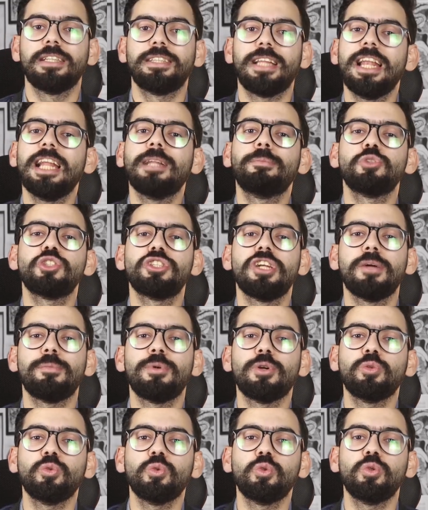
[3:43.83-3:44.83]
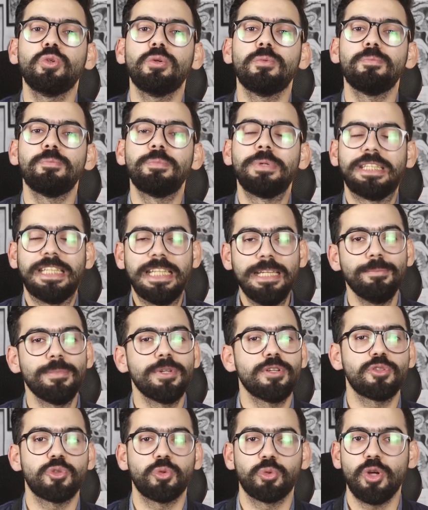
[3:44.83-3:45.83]
تالت مشكله برضو
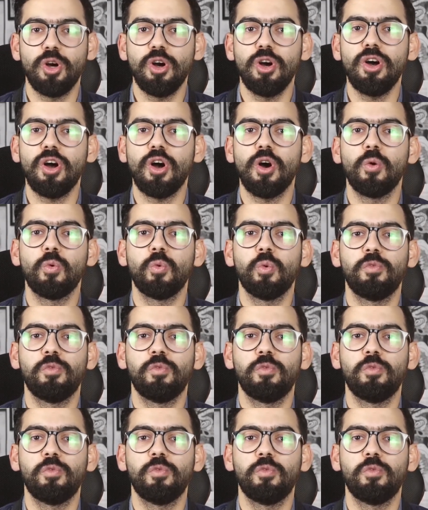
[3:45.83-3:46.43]
بتعمل صداع